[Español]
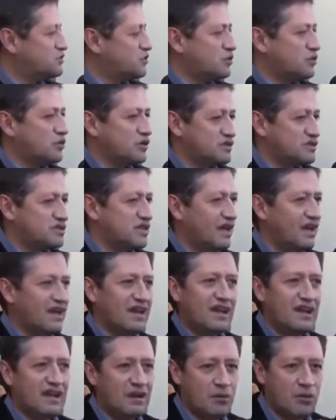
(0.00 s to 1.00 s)

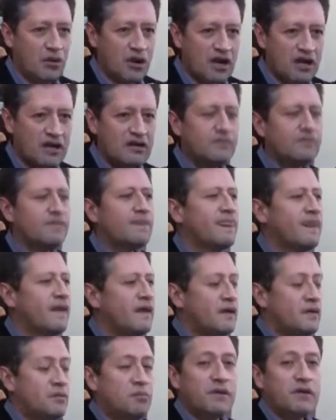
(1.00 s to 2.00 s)
judicial laboral,
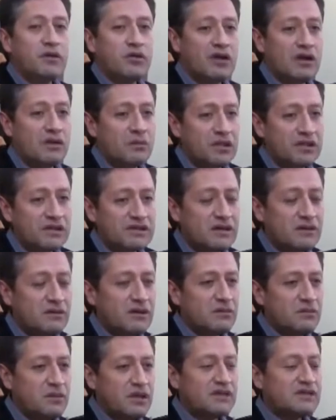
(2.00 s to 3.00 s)
pero
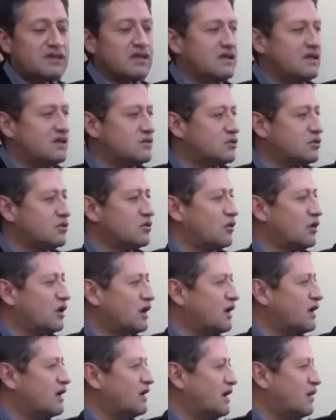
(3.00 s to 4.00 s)
lamentablemente el entorno
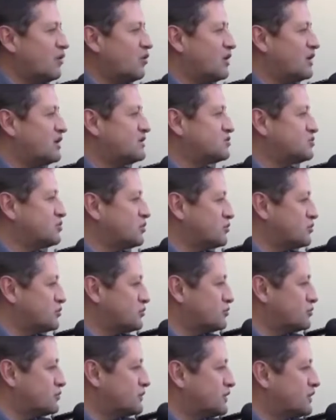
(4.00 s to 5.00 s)
legal ahora es
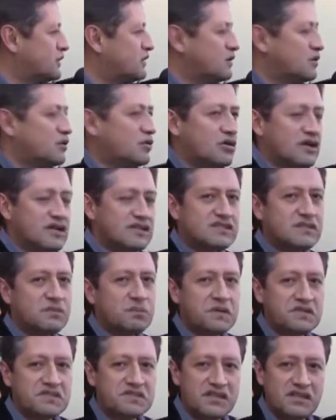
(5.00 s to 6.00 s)
otro con este
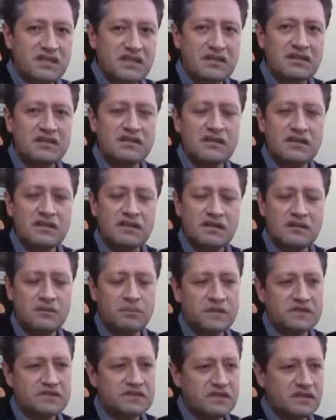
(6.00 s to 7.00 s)
precedente, el
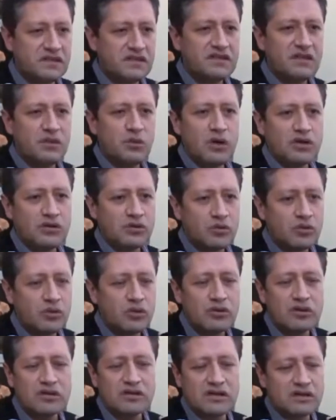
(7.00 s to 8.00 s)
precedente
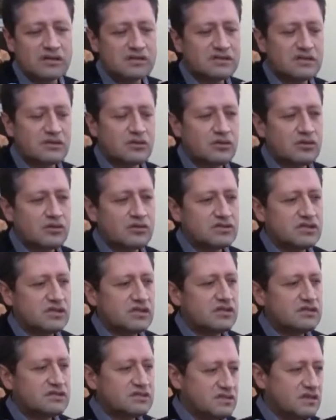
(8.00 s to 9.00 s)
Huatuco que, se
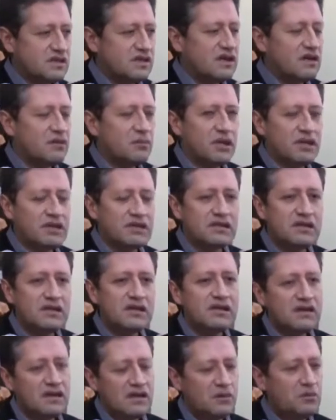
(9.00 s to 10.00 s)
conoce este, legalmente,
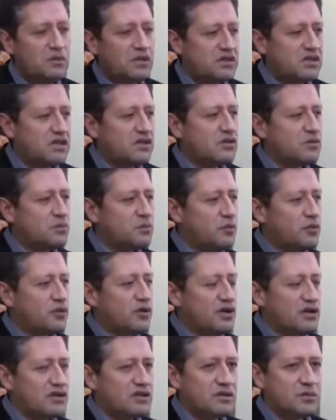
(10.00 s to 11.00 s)
emitido
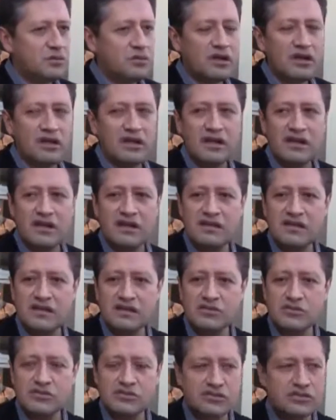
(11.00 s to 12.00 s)
por el Tribunal de
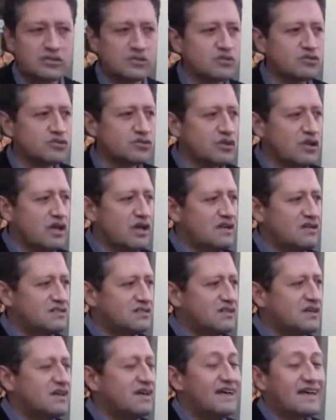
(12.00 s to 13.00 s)
Garantías
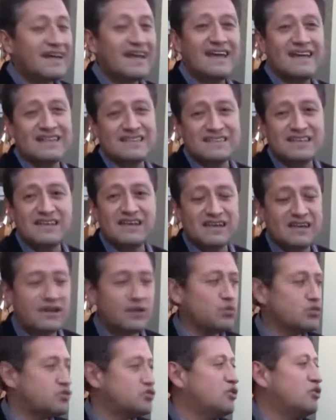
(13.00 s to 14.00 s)
Constitucionales, que es de
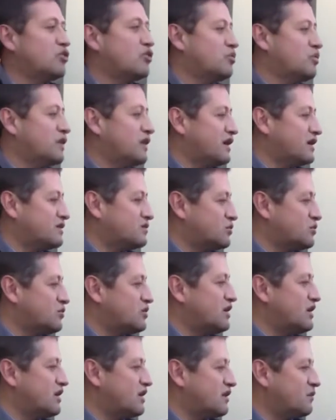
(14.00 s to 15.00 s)
ejecución
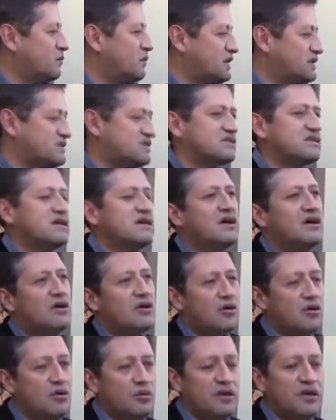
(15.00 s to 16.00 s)
obligatoria, además,
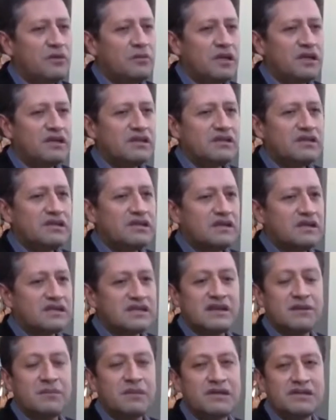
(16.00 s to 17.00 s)
obviamente
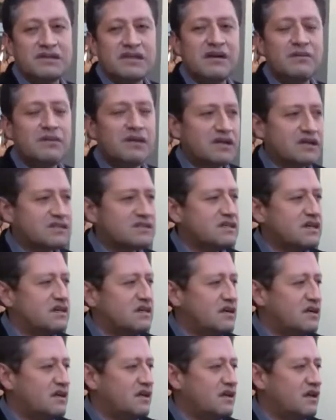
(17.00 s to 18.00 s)
es lamentable que se
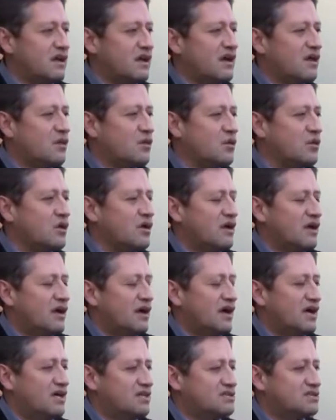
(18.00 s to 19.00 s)
haya llegado
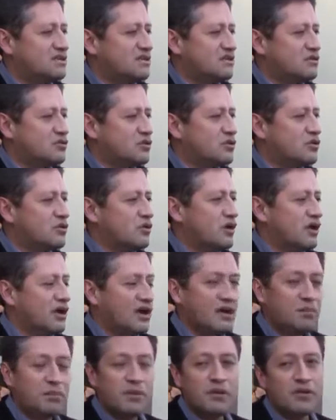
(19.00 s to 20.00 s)
a este entorno
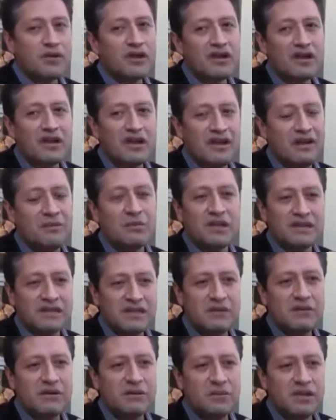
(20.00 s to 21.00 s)
legal, pero que
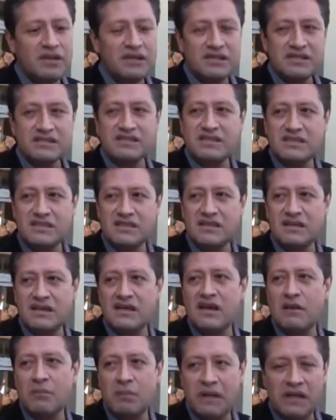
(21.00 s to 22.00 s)
lamentablemente se tiene
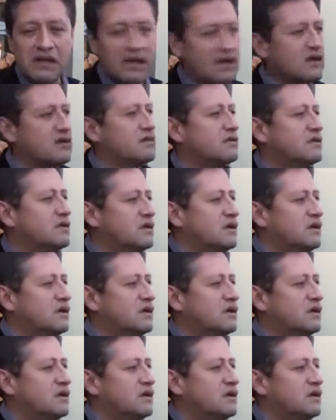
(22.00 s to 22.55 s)
que aplicar.